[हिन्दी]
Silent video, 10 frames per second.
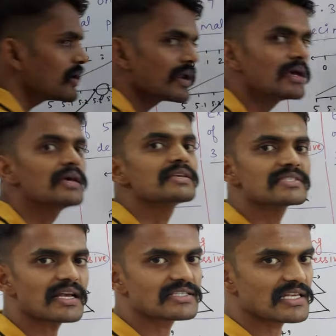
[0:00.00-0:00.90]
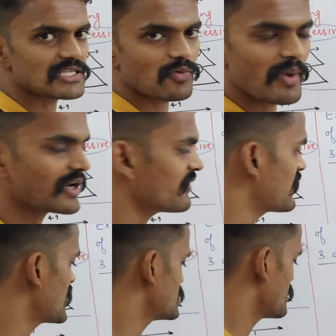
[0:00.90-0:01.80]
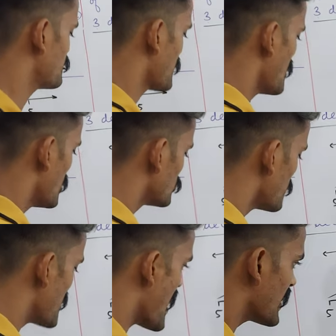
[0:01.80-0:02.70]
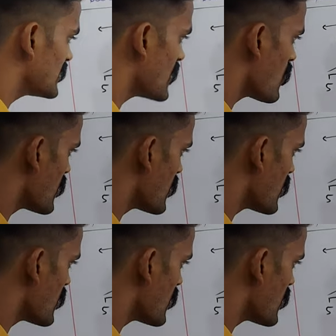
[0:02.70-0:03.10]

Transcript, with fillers: बोल रहे हैं सक्सेसिव मैग्निफिकेशन तो अब यहाँ कितना